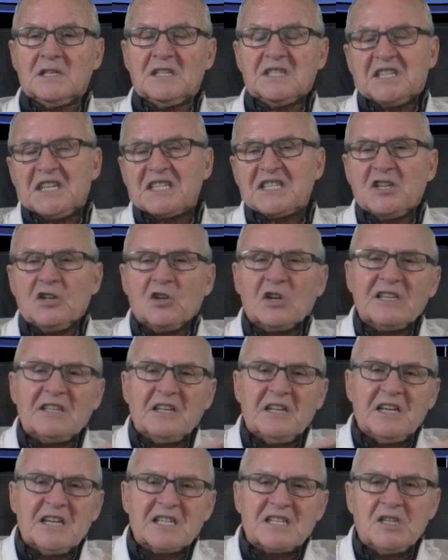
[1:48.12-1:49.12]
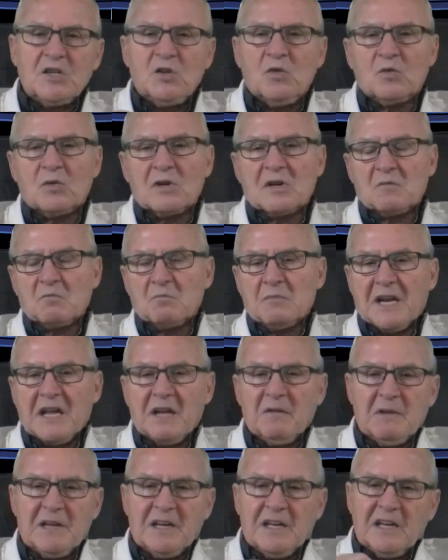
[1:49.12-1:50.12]
Esta señora tiene así una
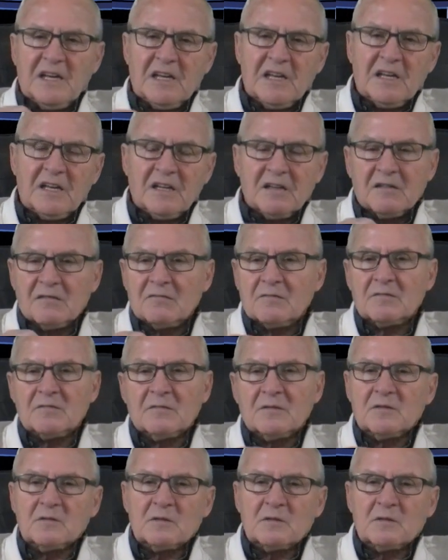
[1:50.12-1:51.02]
breve